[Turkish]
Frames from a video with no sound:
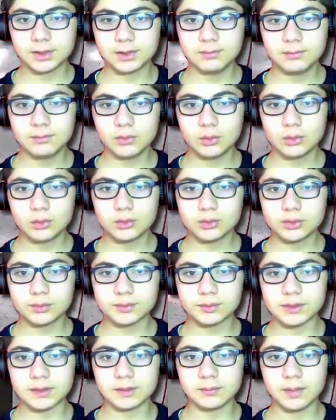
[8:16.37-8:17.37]
Şimdi
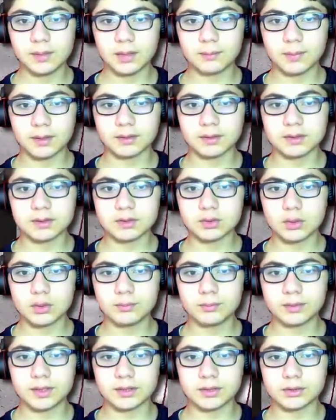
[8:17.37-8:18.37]
öldürdüm seni. Bak bak nasıl
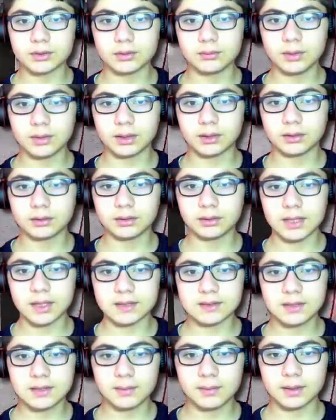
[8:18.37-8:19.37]
zombi kesiyor bak.
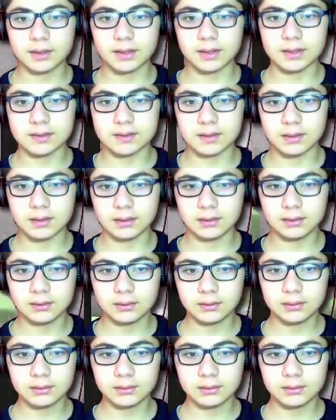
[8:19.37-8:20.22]
Geste bak geste.